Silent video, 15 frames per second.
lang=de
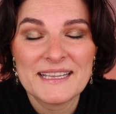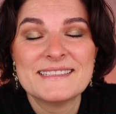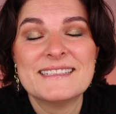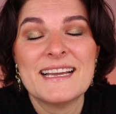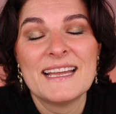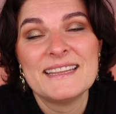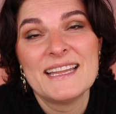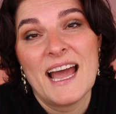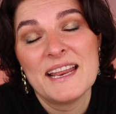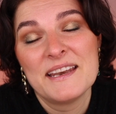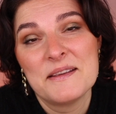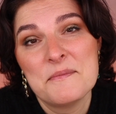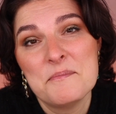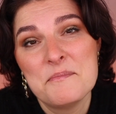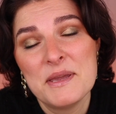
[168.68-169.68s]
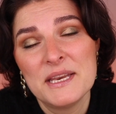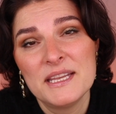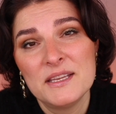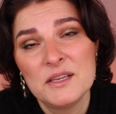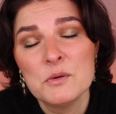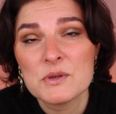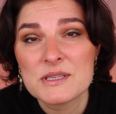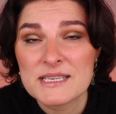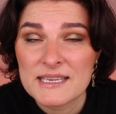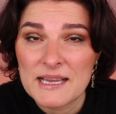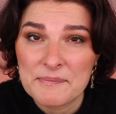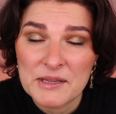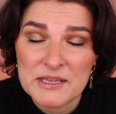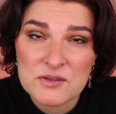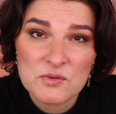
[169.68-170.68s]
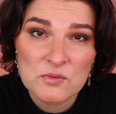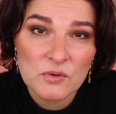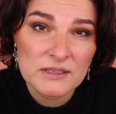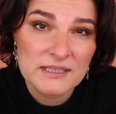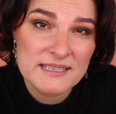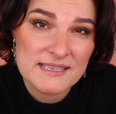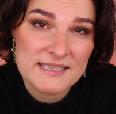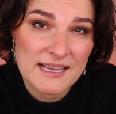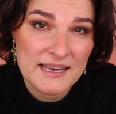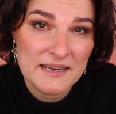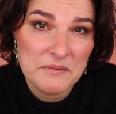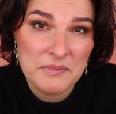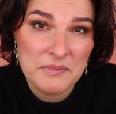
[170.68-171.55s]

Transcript: Dann eine Mini-News. Ich habe dazu nur dieses eine